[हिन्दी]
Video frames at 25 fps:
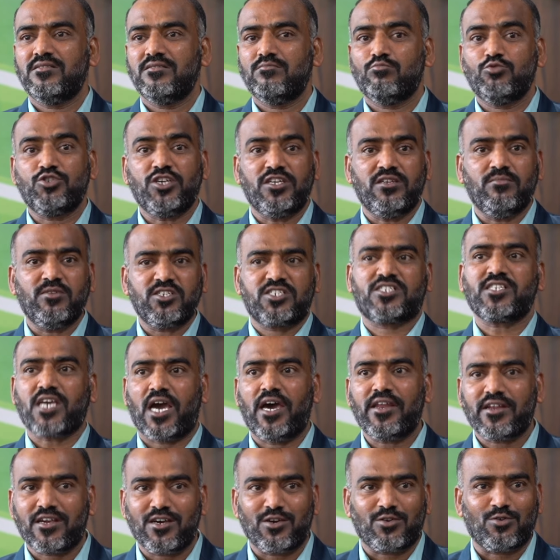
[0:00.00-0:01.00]
मुझे
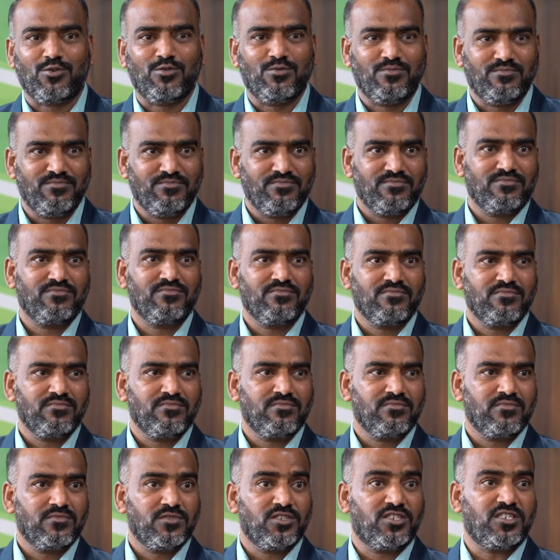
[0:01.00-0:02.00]
नमस्कार करो
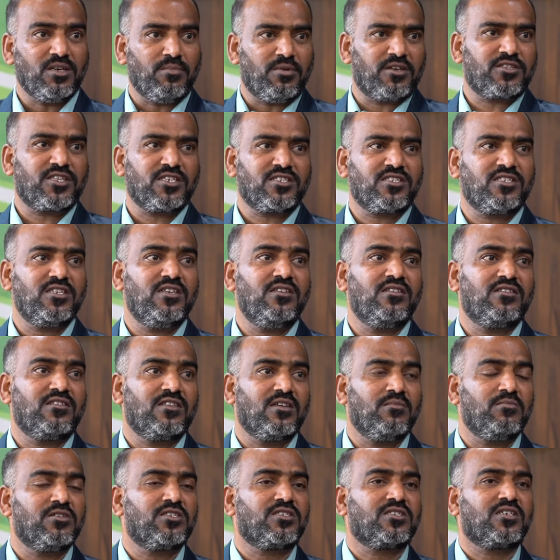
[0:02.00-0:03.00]
ज़बरदस्ती
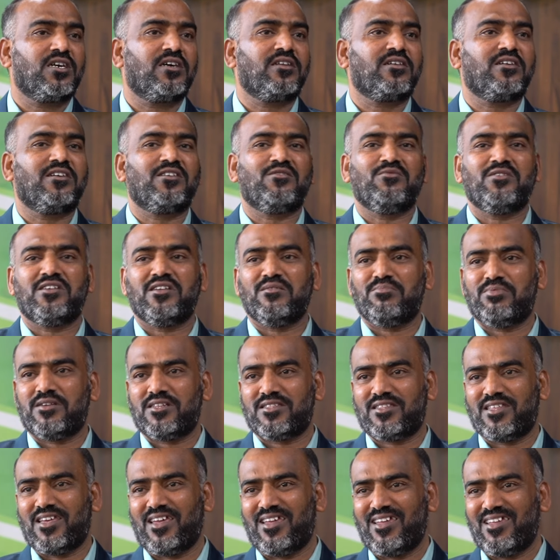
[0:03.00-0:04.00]
नमस्कार करवाना
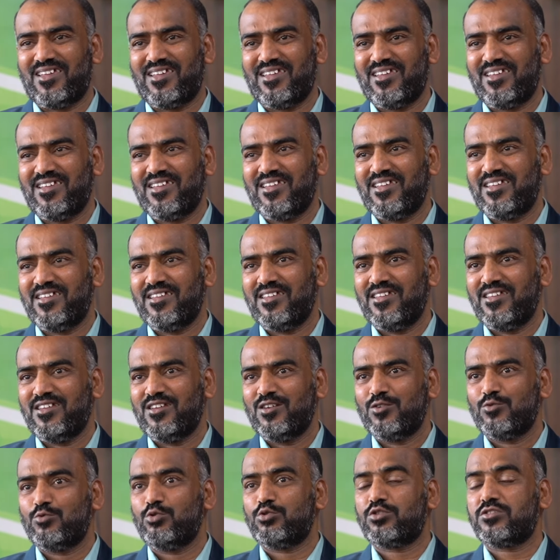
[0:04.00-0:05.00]
पड़ता है
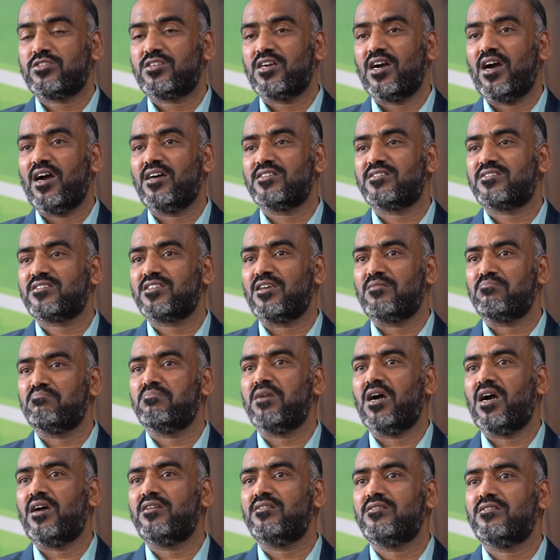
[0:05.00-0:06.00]
खुद का
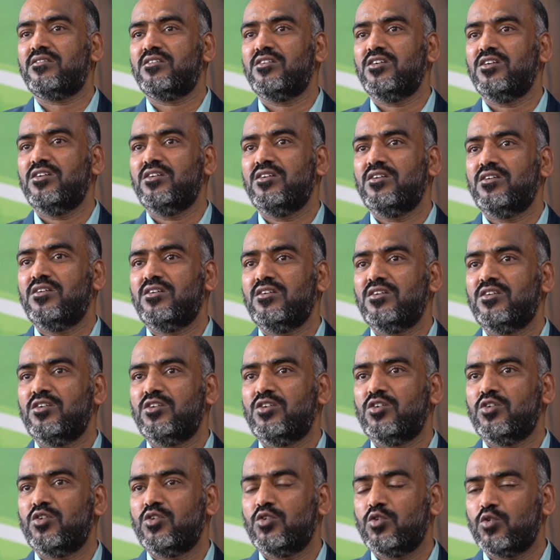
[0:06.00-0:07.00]
सम्मान
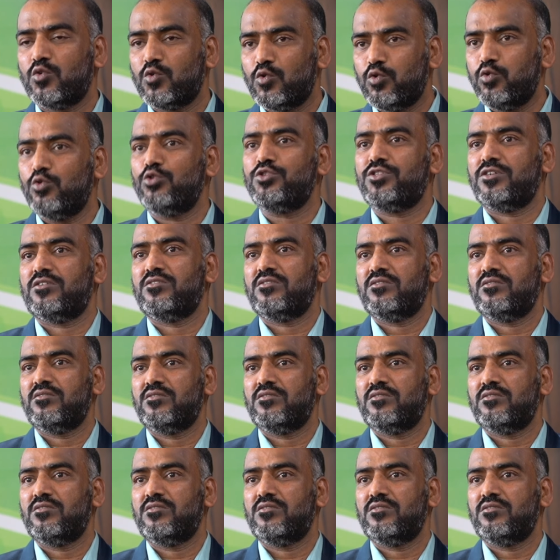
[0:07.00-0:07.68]
खुद